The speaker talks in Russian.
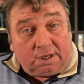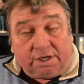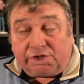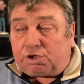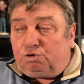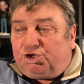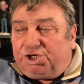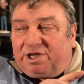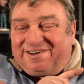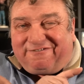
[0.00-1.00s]

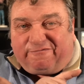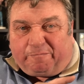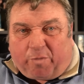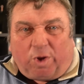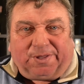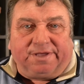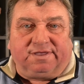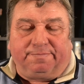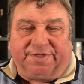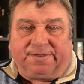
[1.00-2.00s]
исключительно в полной
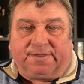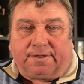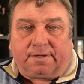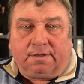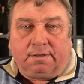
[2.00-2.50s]
темноте –